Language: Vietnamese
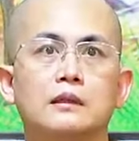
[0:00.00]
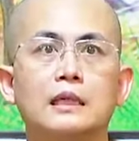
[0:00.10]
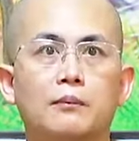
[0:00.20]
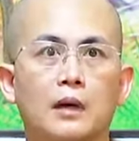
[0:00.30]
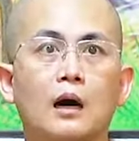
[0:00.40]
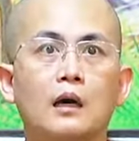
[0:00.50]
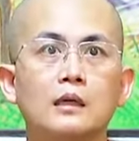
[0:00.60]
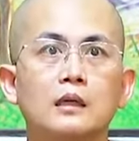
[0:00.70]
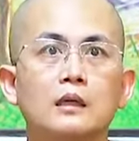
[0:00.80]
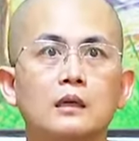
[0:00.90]
nghiệp
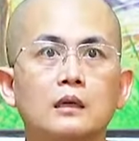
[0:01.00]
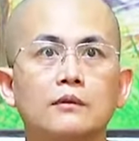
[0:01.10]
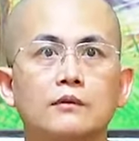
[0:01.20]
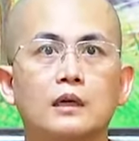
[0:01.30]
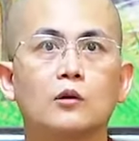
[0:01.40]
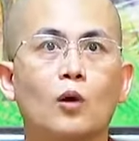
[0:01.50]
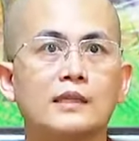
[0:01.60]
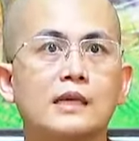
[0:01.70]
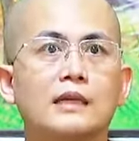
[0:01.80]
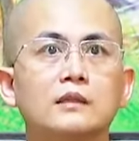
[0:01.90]
ấy vì ấy
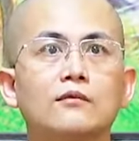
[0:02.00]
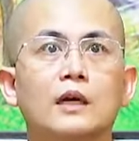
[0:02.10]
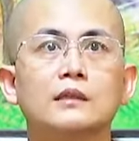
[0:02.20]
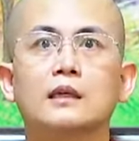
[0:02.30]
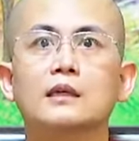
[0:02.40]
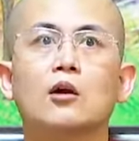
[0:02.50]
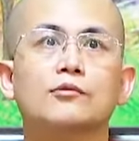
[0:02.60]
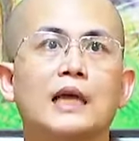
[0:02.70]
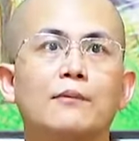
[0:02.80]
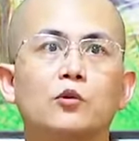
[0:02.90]
quan sát như vậy thì cái
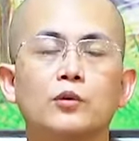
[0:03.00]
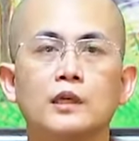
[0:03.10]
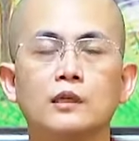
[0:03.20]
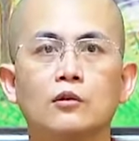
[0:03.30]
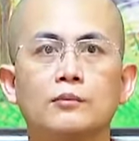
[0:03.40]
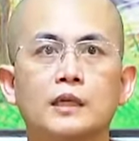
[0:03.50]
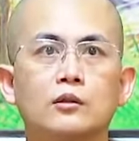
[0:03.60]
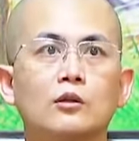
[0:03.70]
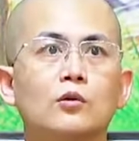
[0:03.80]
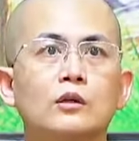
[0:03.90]
lòng quý của mình
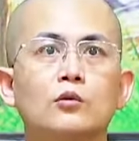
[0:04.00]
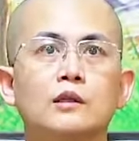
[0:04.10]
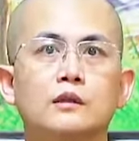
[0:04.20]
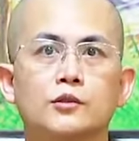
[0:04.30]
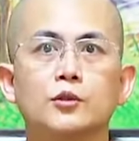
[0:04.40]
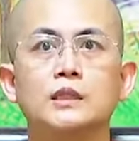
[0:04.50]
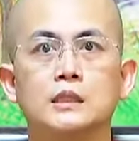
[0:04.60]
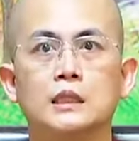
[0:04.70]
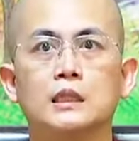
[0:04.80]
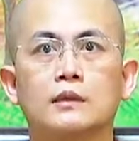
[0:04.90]
nó luôn luôn được duy
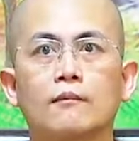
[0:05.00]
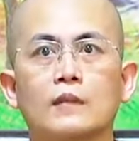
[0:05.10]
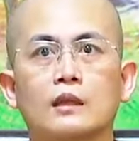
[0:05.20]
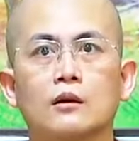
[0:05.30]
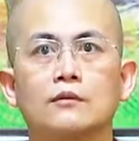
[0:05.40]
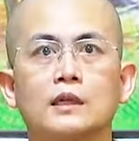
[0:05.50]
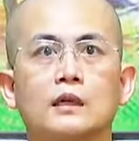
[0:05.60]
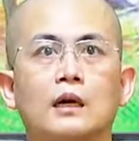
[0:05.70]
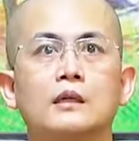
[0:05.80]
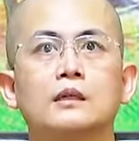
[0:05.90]
trì bởi vì
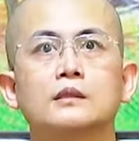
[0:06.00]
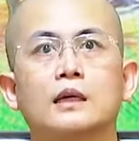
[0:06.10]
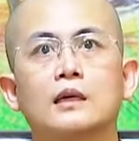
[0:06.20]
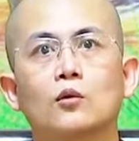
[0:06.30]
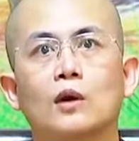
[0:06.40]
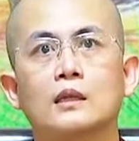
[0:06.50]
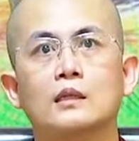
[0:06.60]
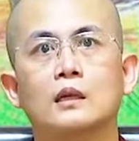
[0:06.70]
ấy sẽ quan